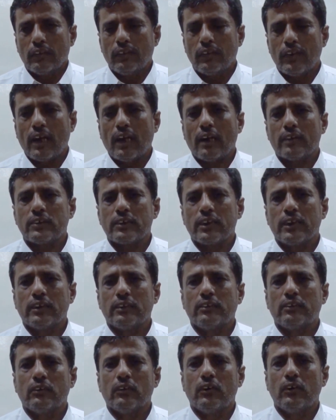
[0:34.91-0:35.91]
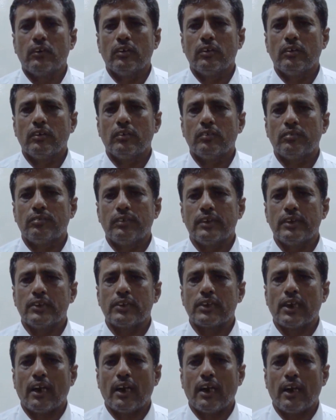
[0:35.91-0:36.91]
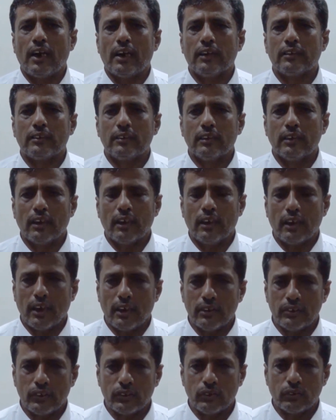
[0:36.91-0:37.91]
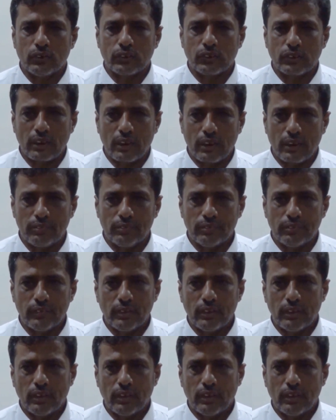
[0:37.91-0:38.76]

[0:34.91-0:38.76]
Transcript: ذاع صيته في ساحات العز والشرف